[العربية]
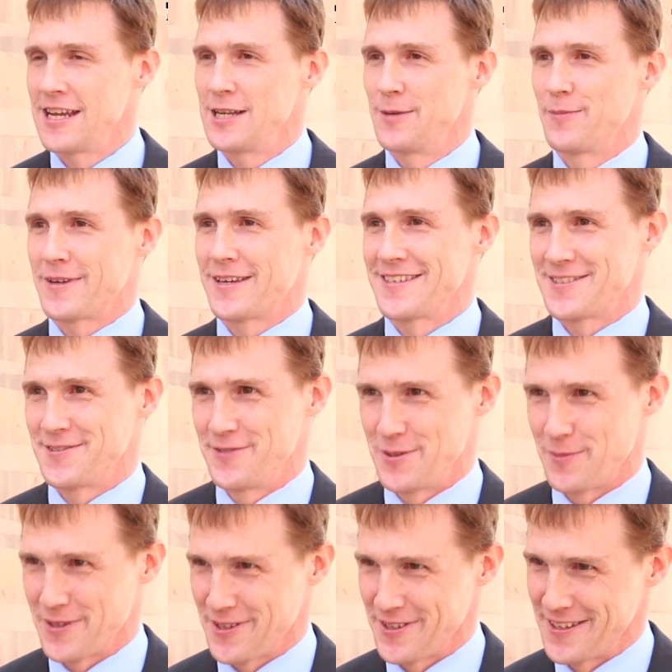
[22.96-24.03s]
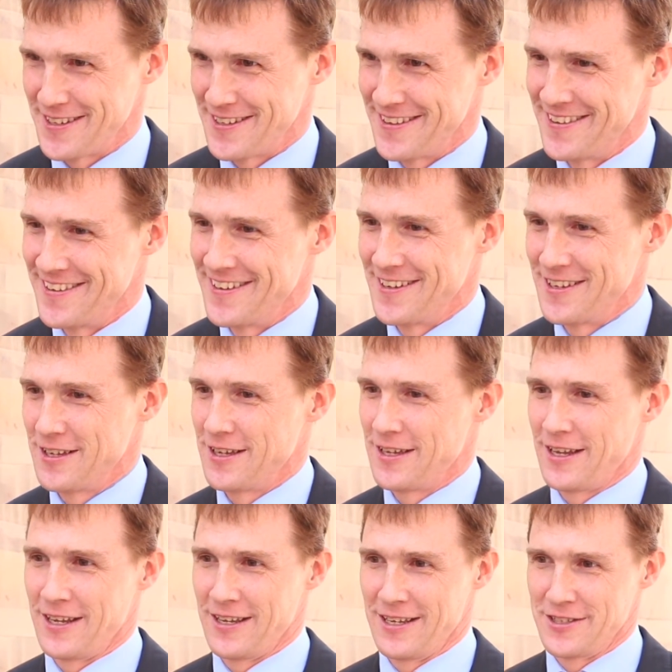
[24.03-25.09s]
حلم كسفير بريطاني ان
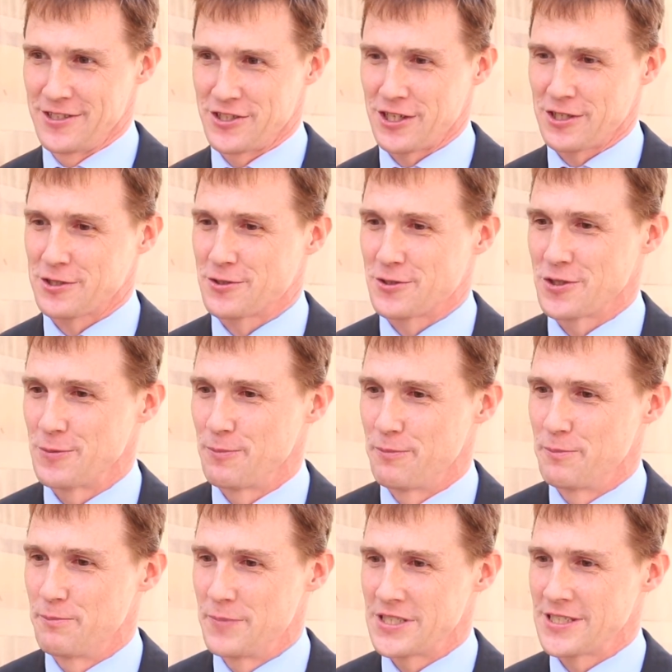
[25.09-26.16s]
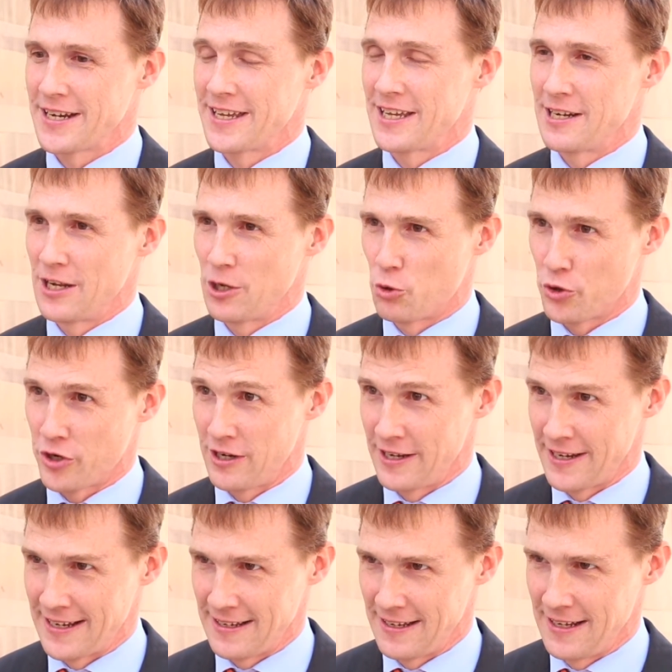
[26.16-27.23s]
انا انا شخص بشجع الكره
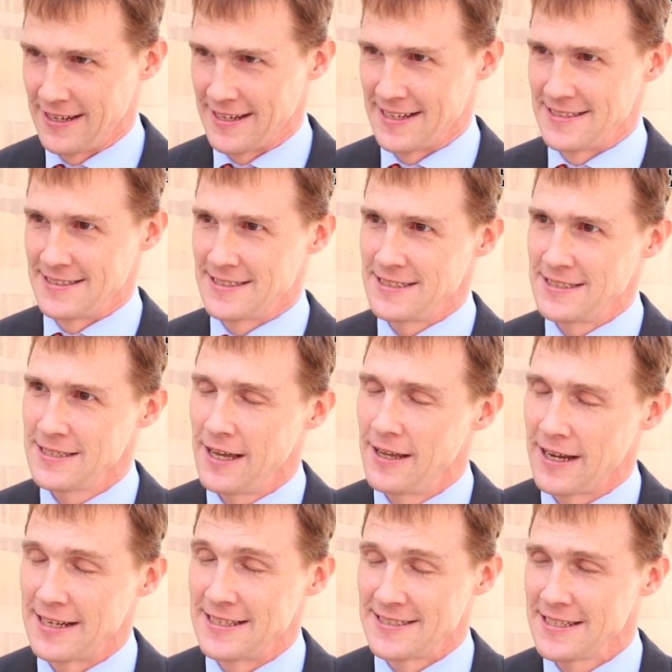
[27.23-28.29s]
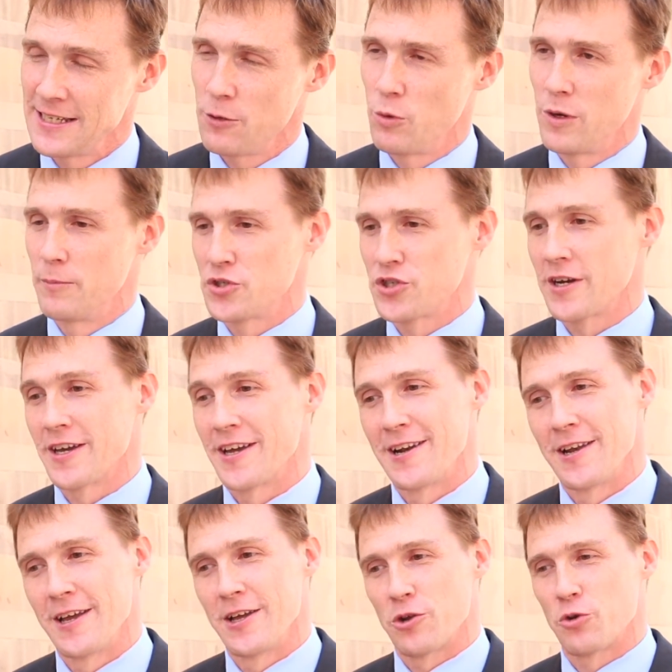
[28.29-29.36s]
الانجليزيه الانجليزيه وبشجع
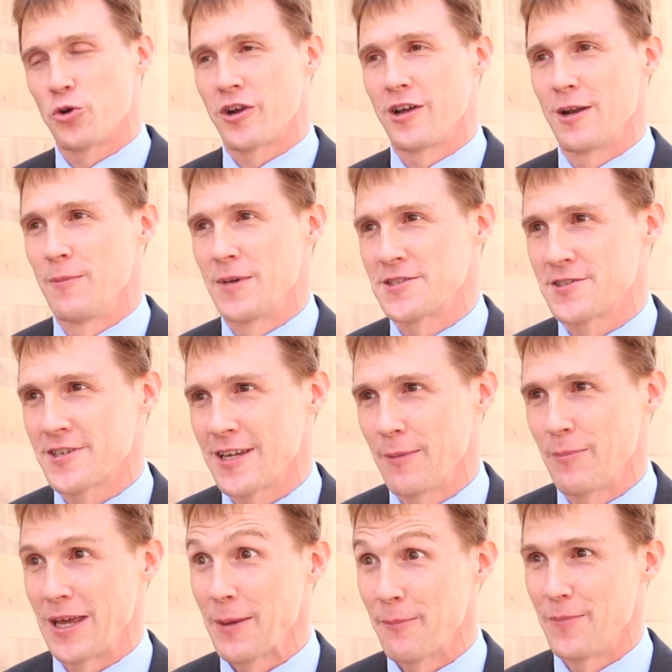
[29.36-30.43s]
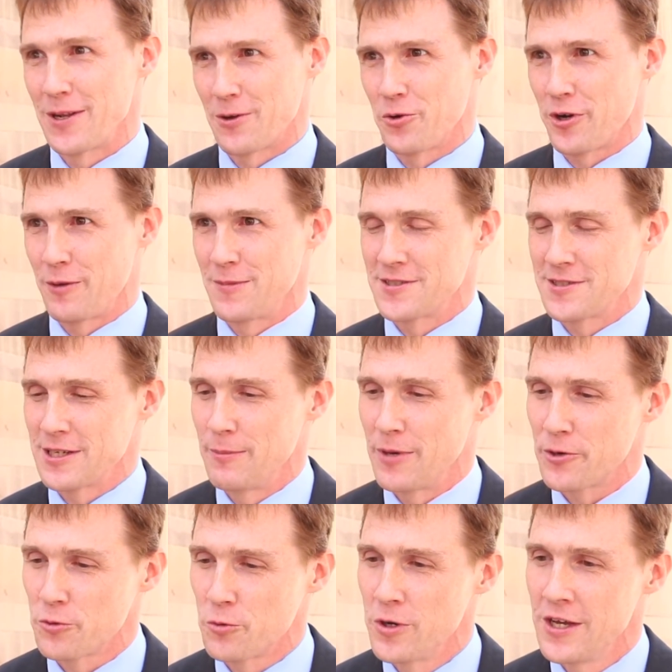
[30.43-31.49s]
الكره المصريه بحب الكره المصريه
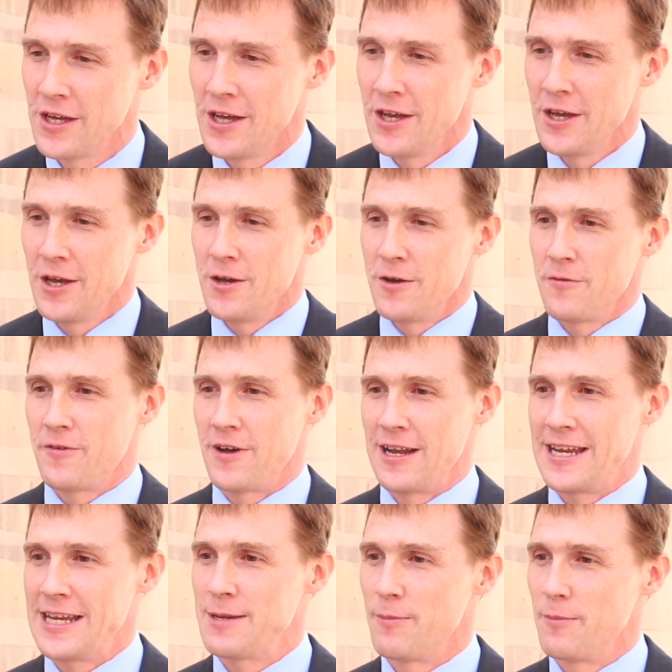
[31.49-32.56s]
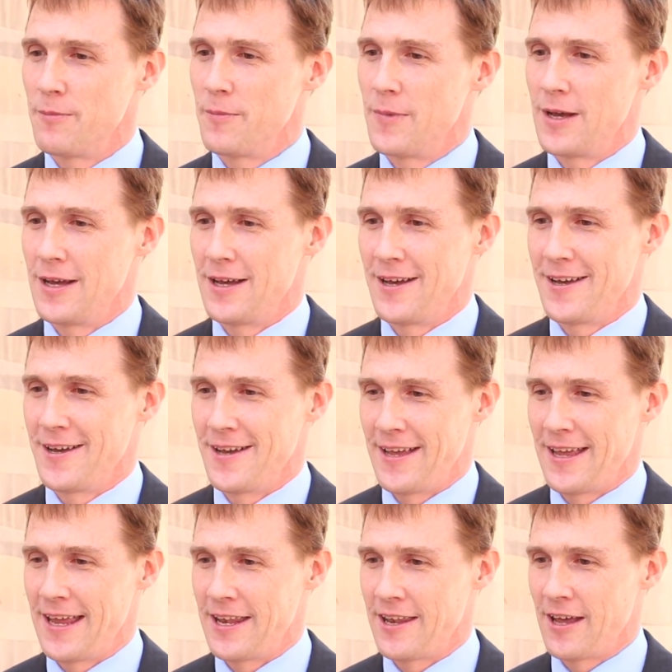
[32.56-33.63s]
برضو فالحلم آه،
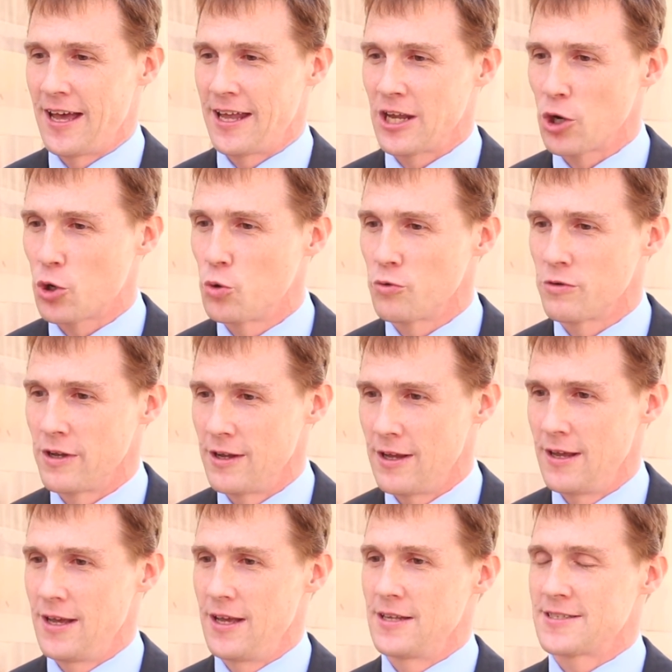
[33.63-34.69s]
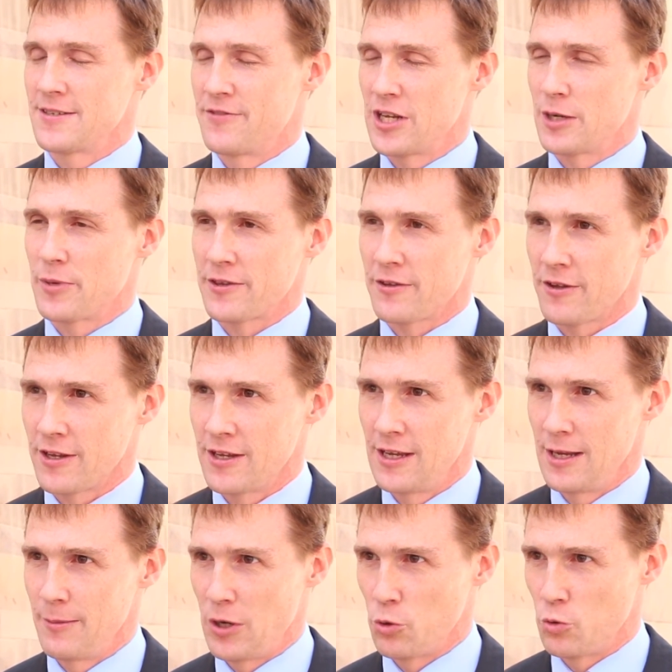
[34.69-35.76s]
ان انا اكون السفير البريطاني
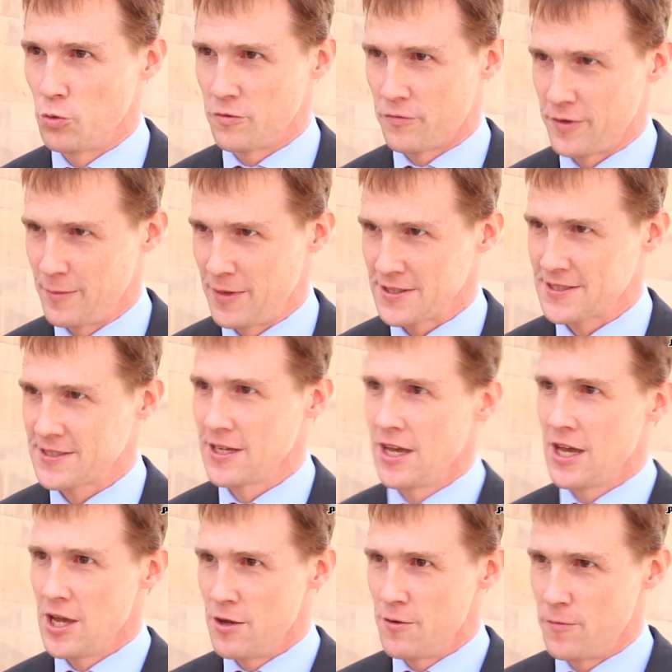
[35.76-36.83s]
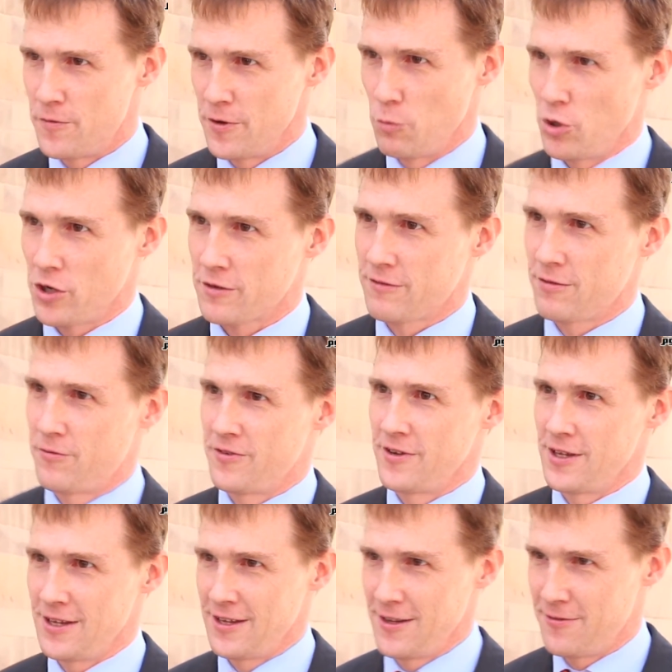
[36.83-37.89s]
اللي موجود في مصر في وقت
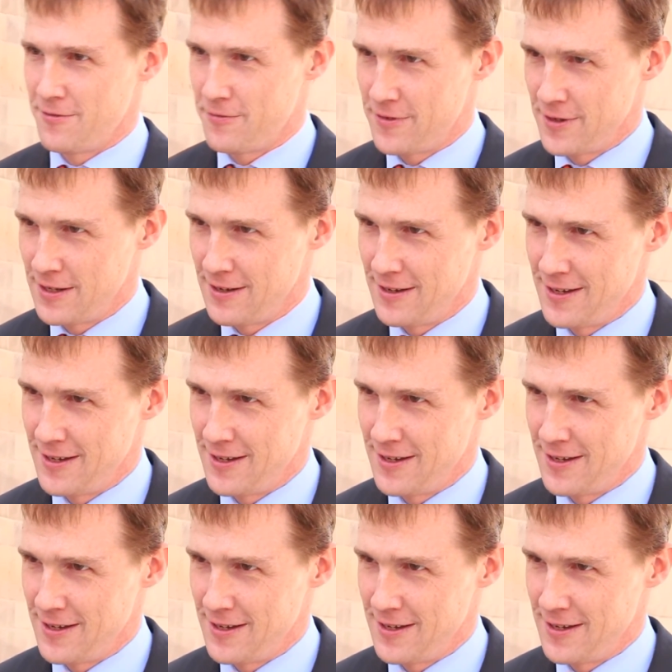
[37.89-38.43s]
في في